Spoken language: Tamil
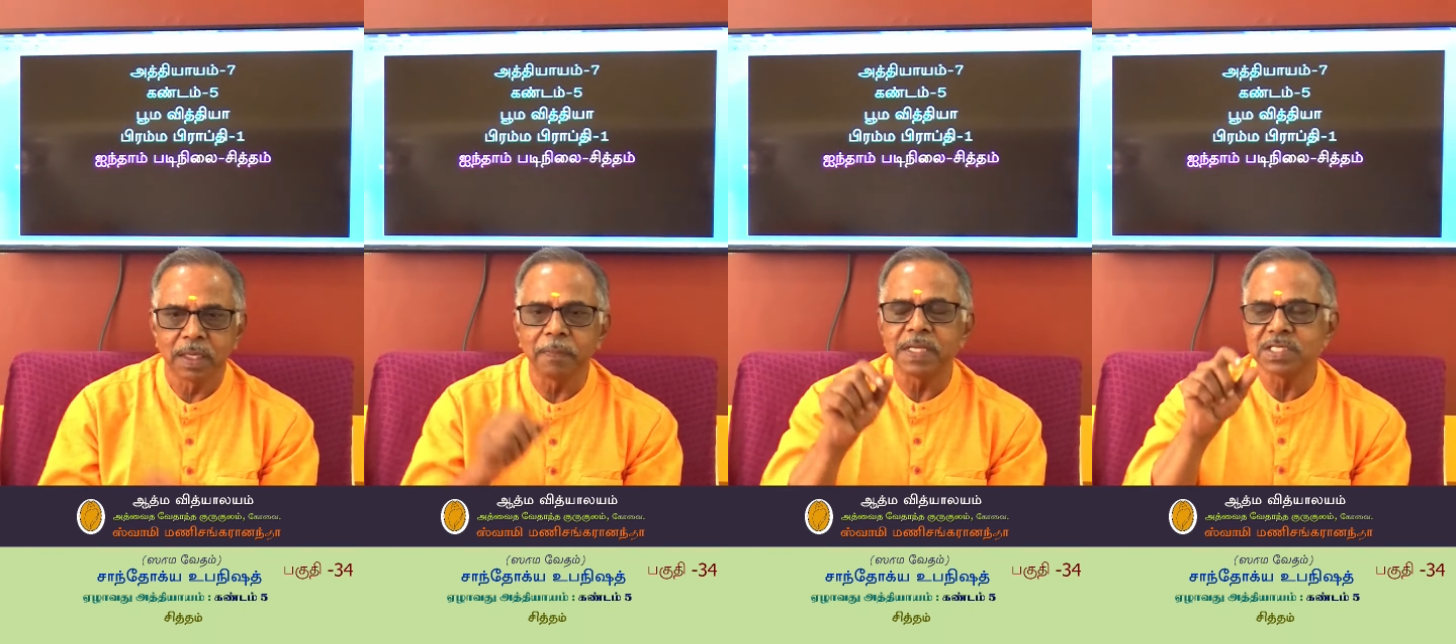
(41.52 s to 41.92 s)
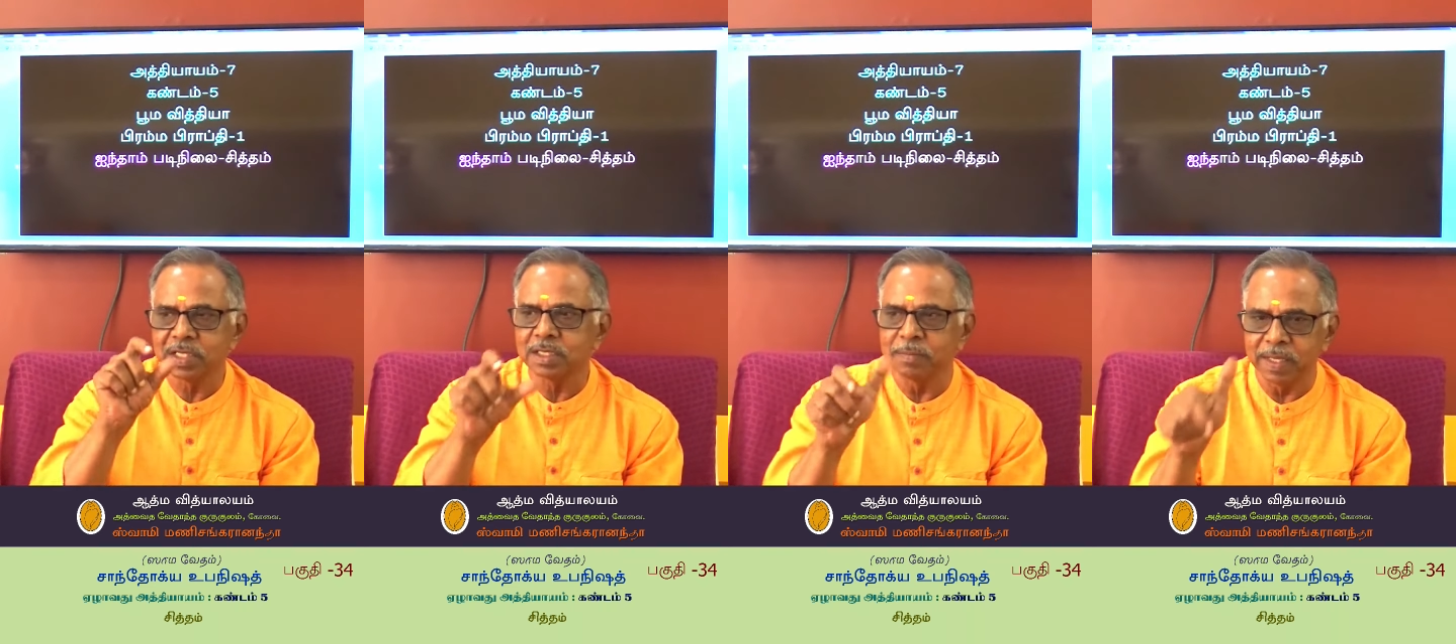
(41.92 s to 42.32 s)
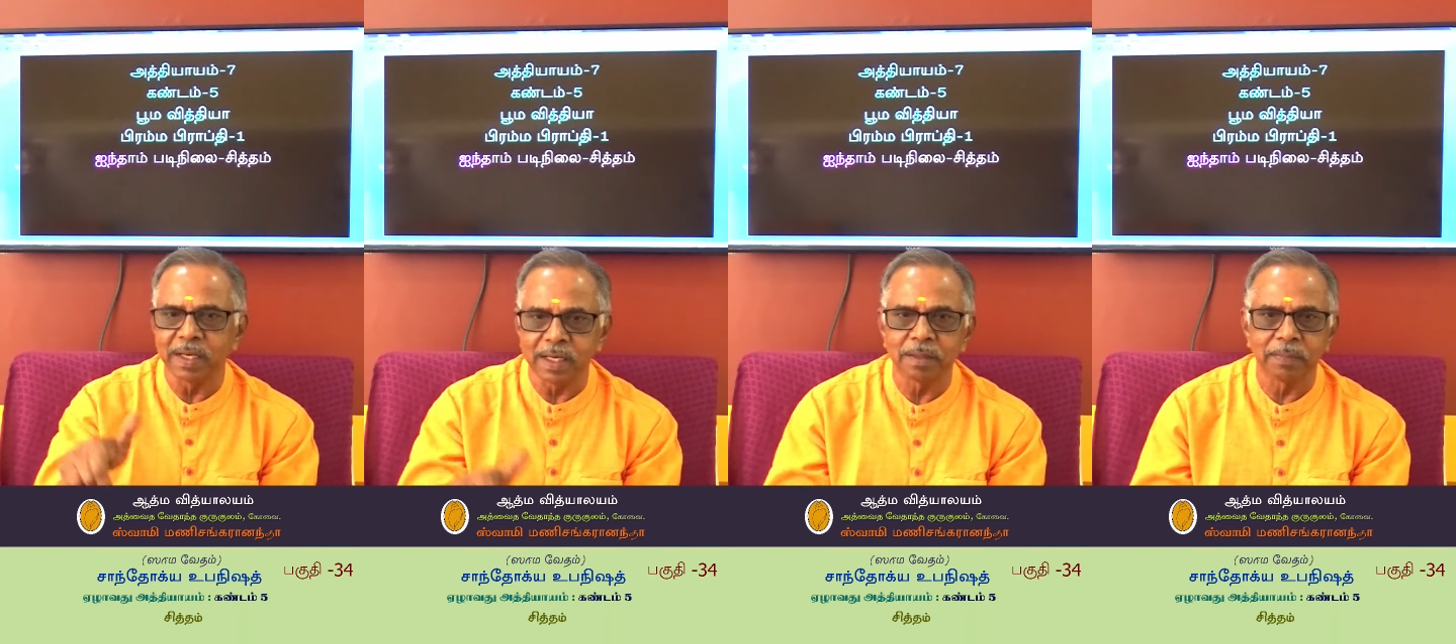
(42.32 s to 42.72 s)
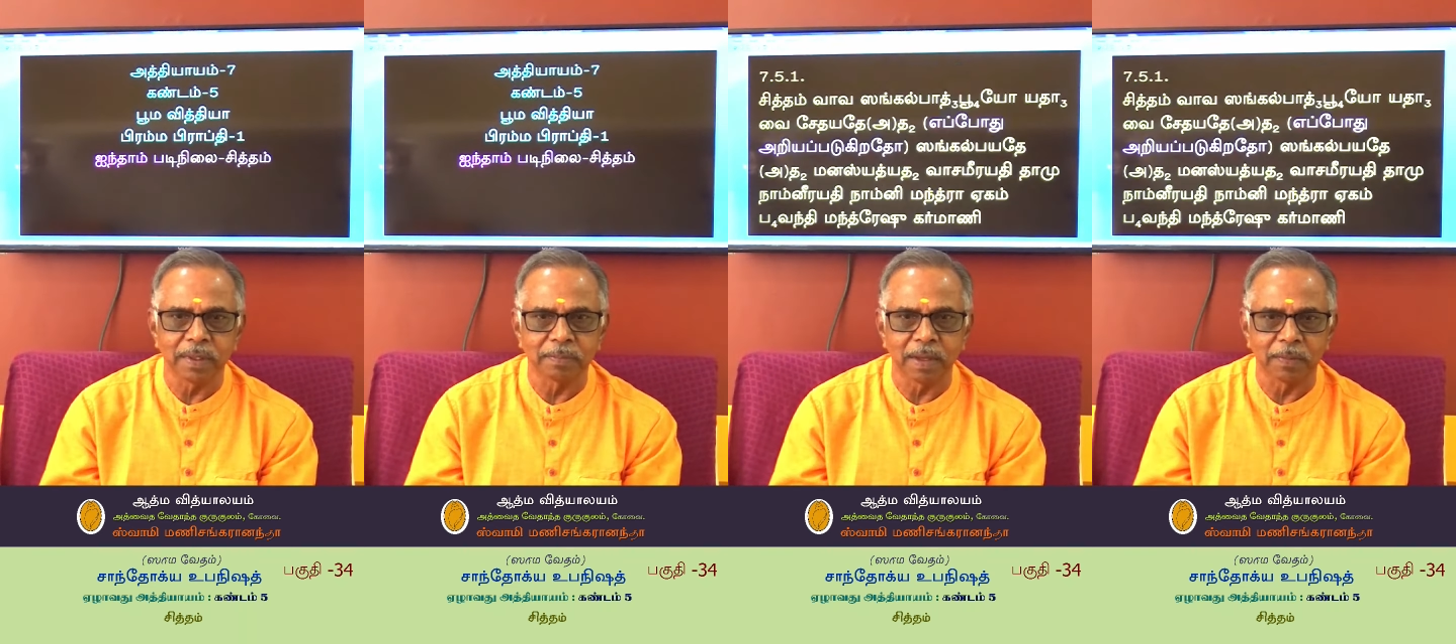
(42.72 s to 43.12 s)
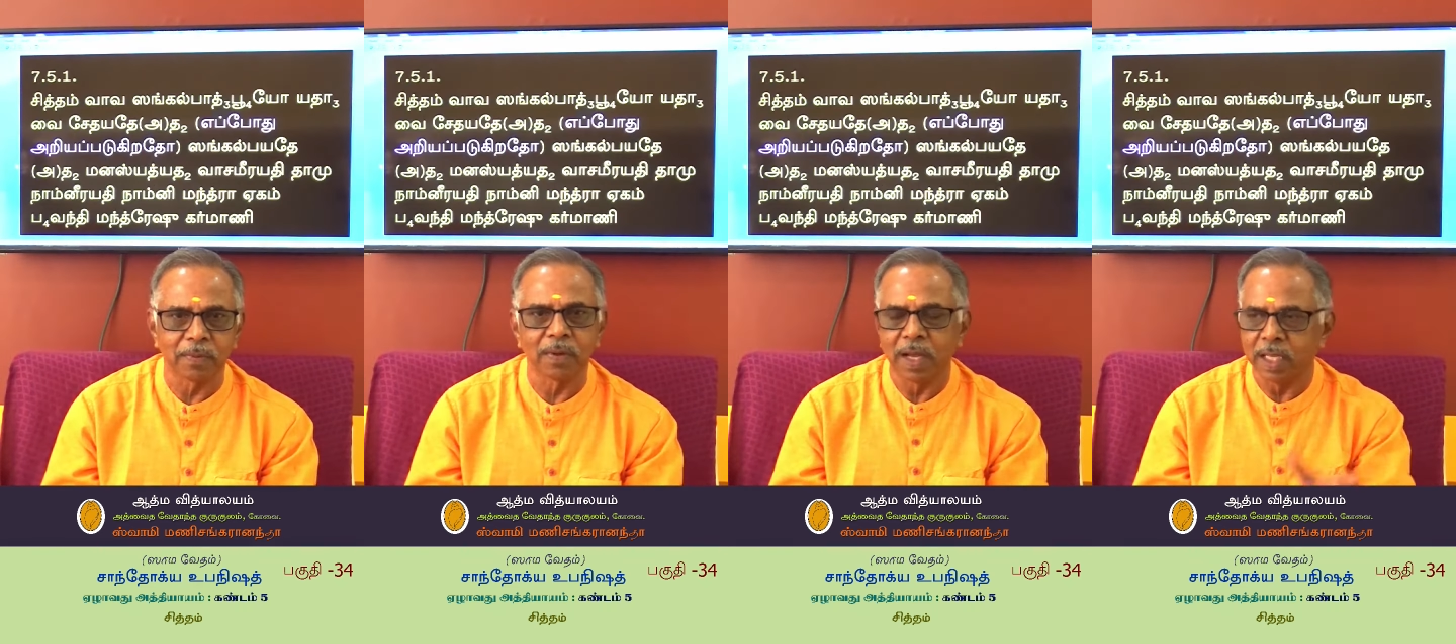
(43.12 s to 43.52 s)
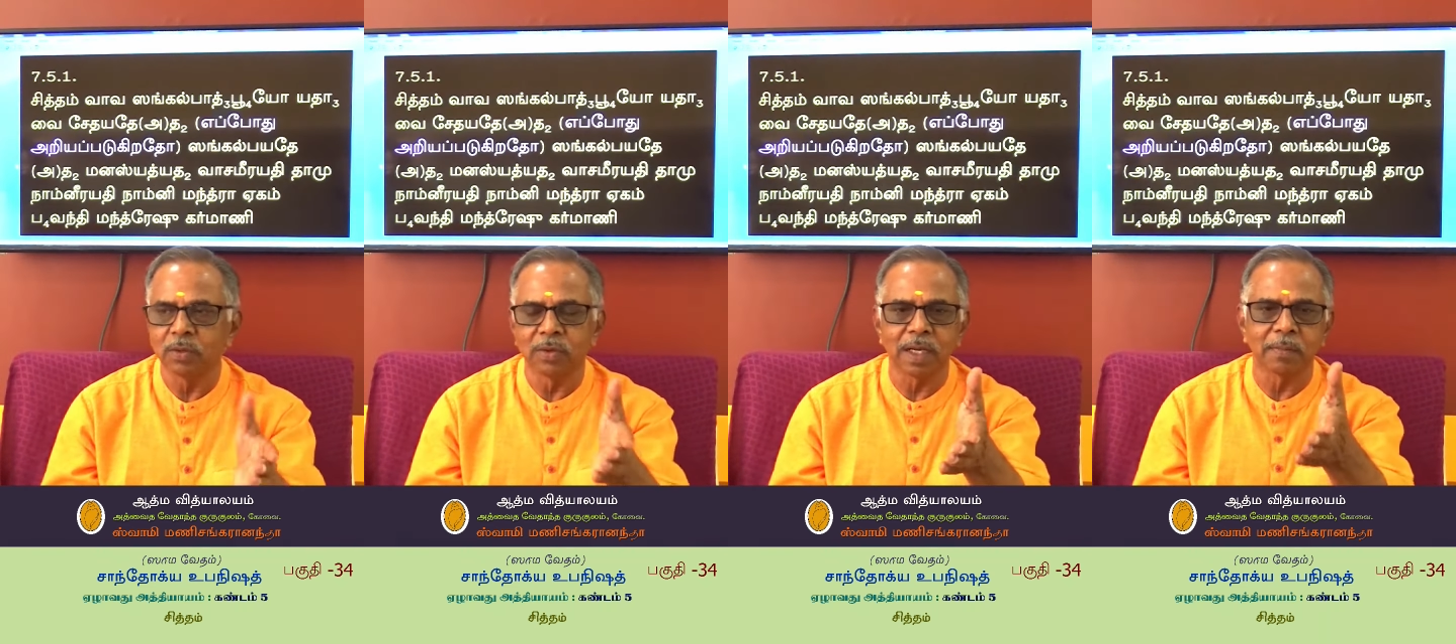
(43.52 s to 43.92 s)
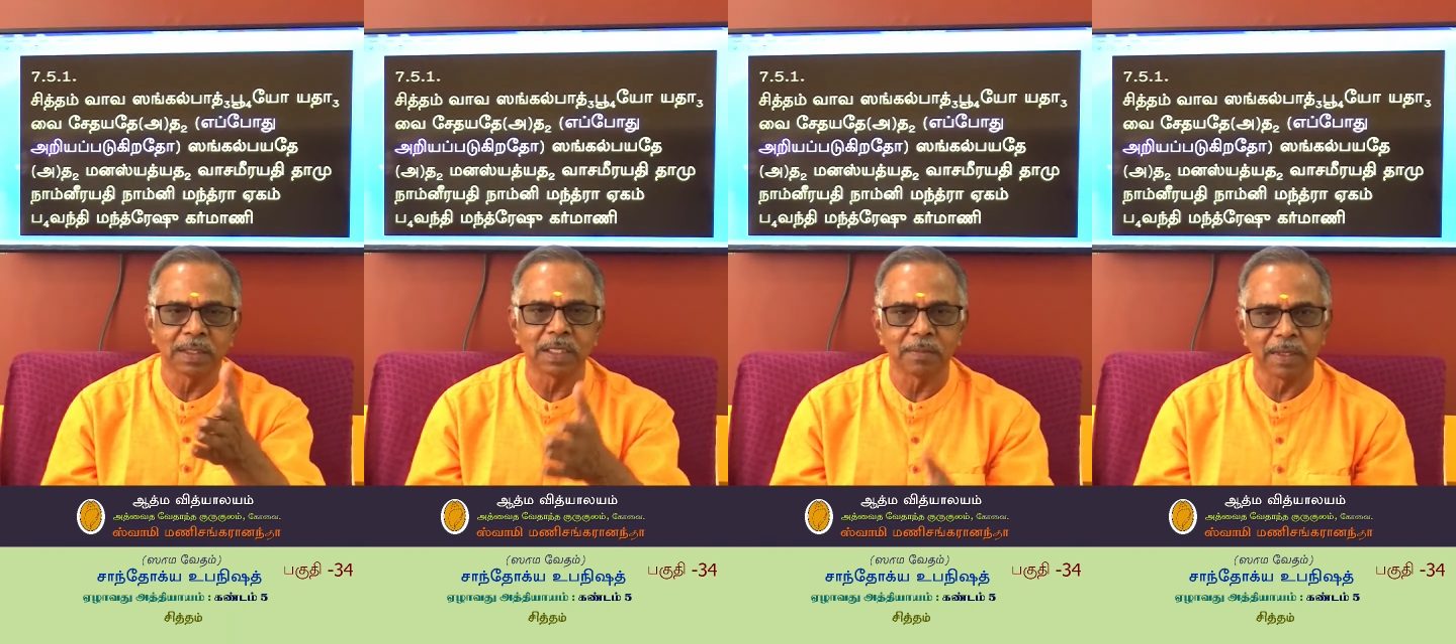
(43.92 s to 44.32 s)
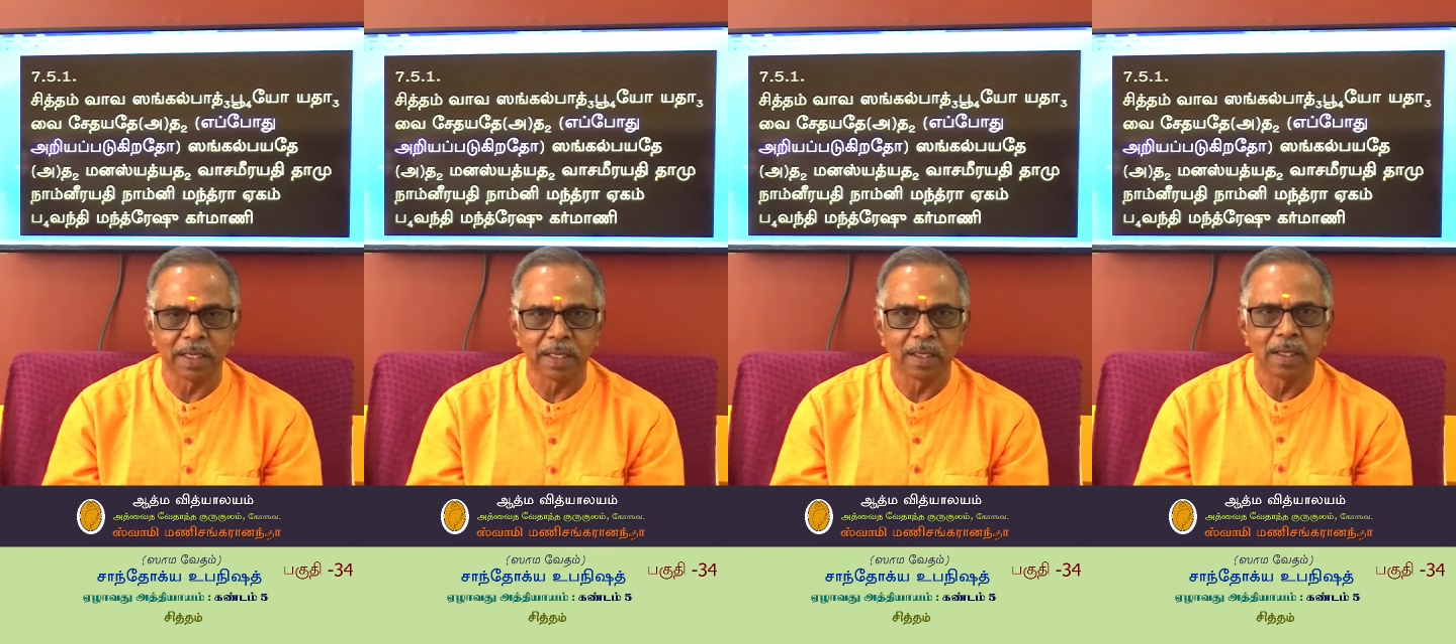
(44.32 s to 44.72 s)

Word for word: எப்படி சித்தம்னா என்னன்னு பார்ப்போம் அதுக்குண்டான மந்திரம் என்ன